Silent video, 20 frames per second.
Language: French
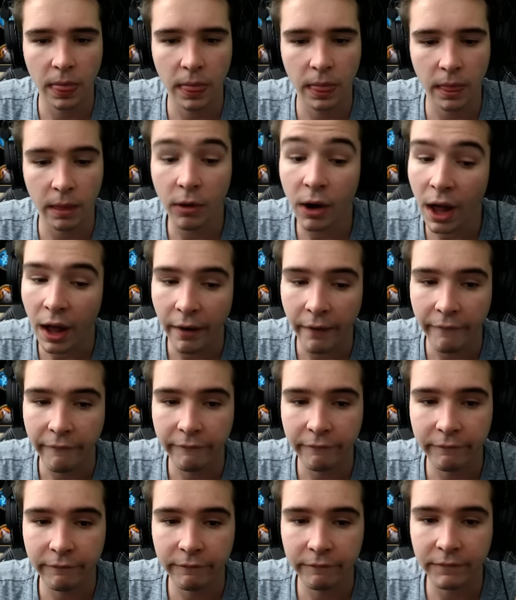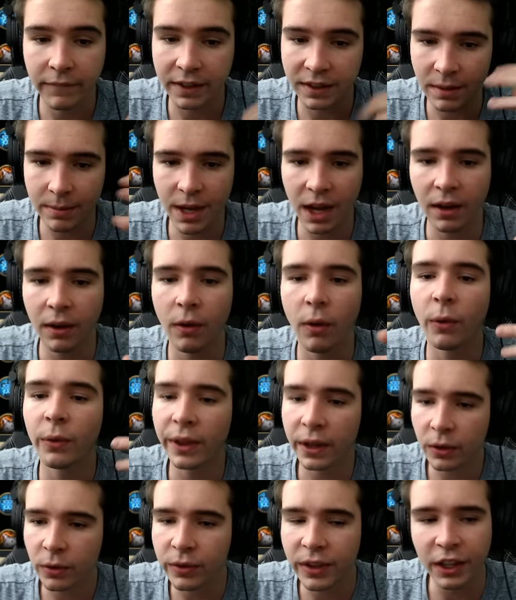Voilà Mais c'est bien, on
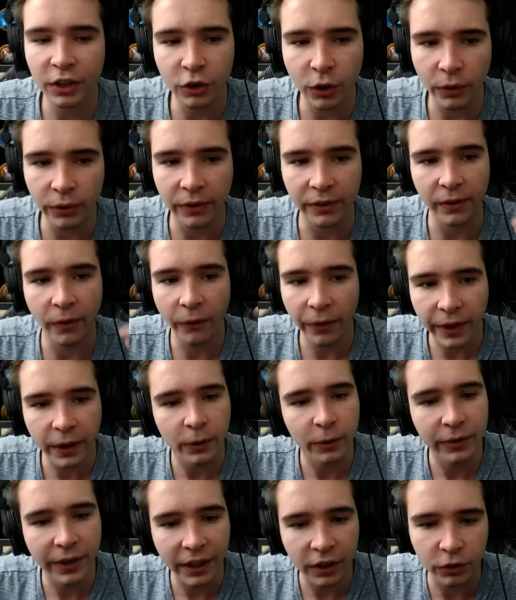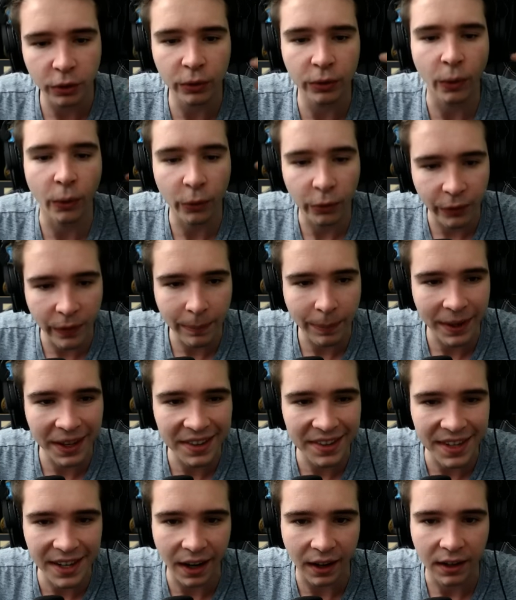découvre des choses, on découvre des choses, on se fait
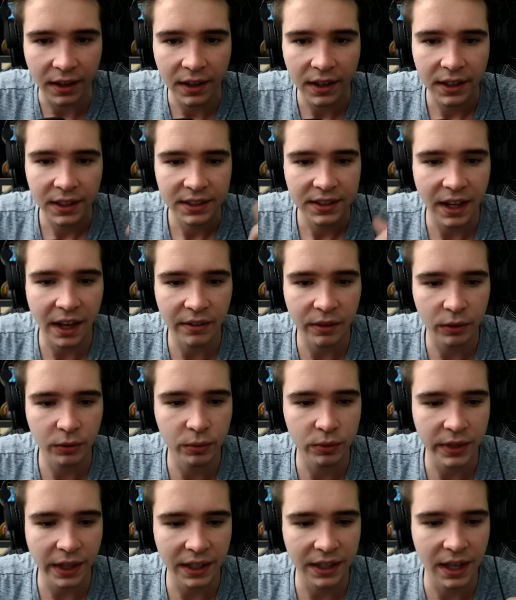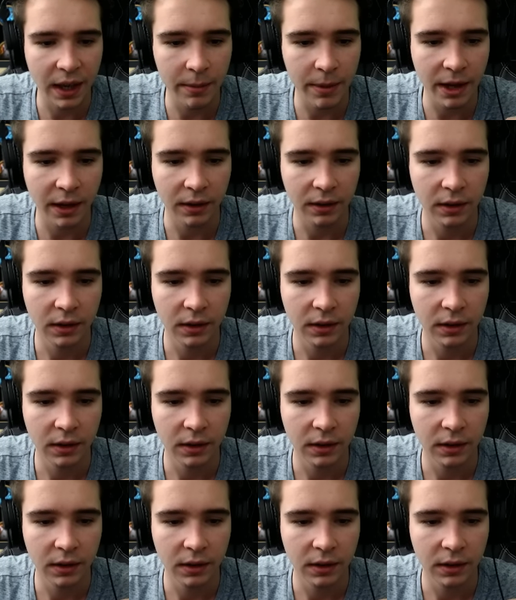plaisir. C'est avant tout ça qui est bien.